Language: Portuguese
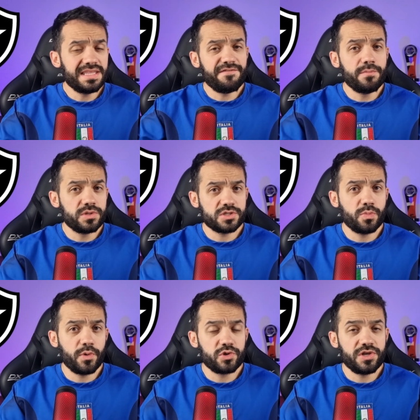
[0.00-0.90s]
teve muitas
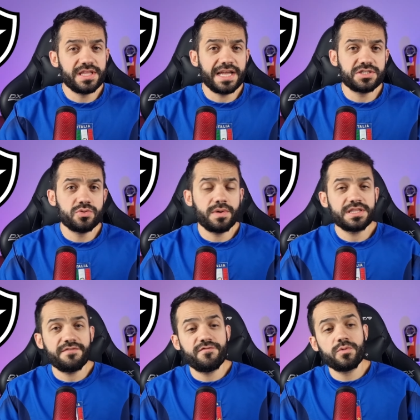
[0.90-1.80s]
oportunidades no
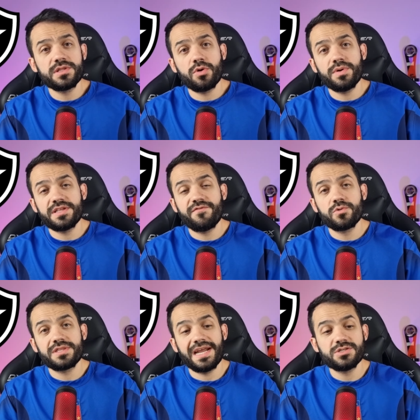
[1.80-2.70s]
Botafogo, então o
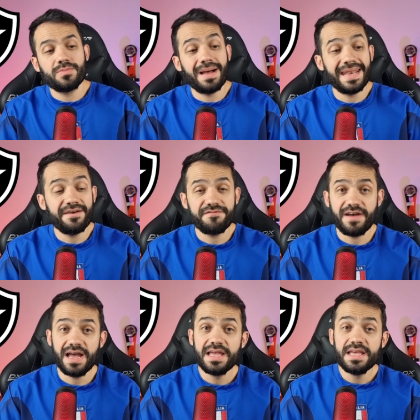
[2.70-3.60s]
Botafogo traz o
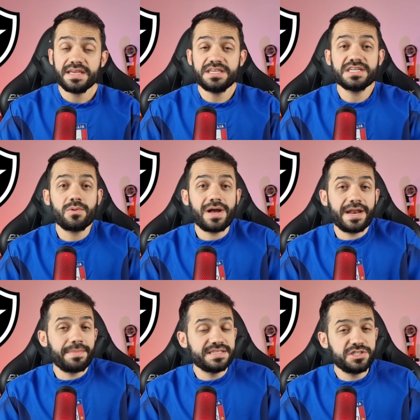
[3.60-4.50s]
Manafá, que já é um
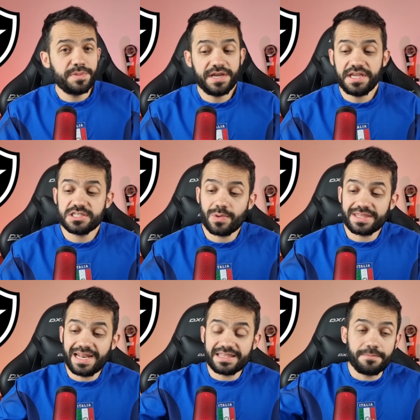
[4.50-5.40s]
cara mais experiente, é um
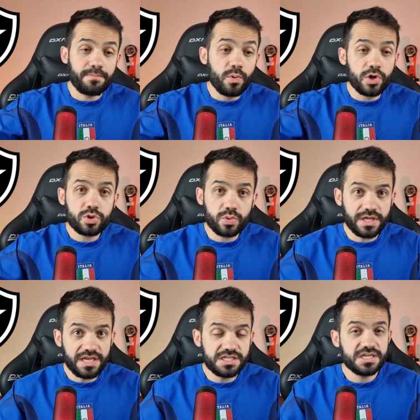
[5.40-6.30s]
atleta
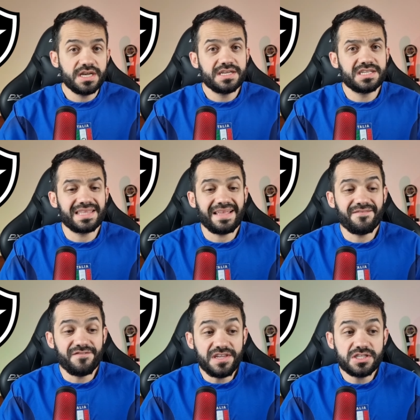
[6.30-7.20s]
português, já tem
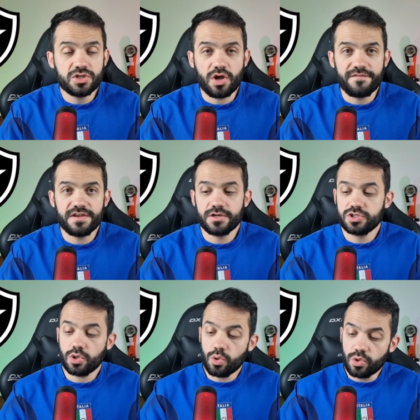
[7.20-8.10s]
29
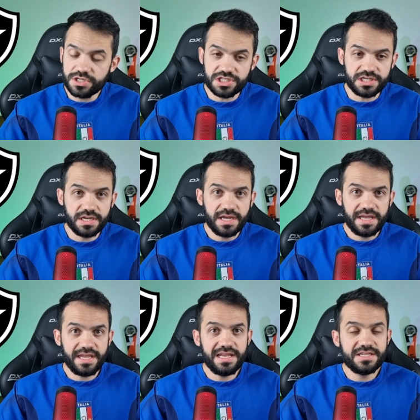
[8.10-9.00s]
anos. Hoje
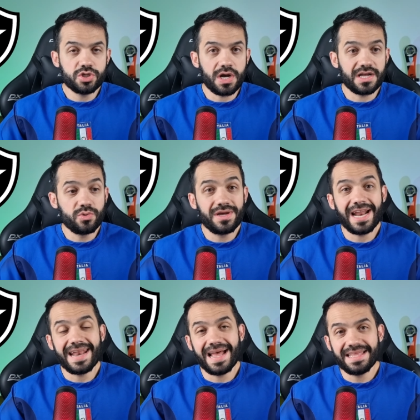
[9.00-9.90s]
ele joga no
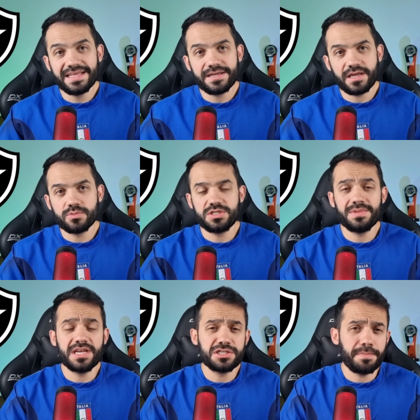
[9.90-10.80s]
Granada, que é um time
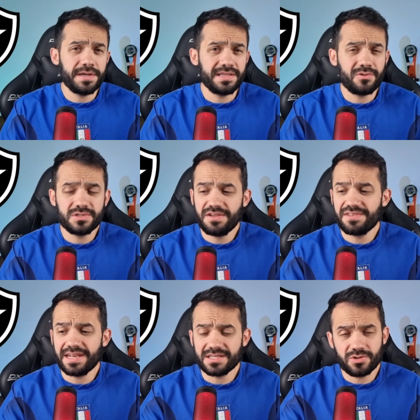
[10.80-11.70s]
da Espanha, inclusive
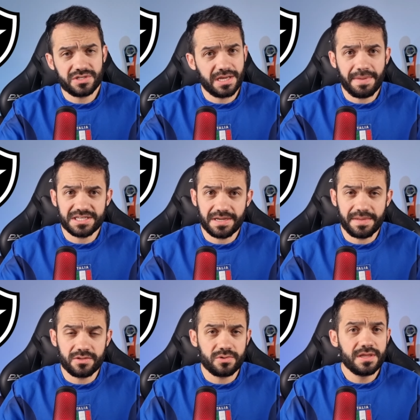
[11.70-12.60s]
está na zona de
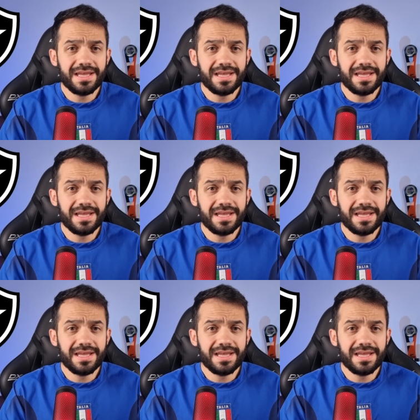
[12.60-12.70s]
rebaixamento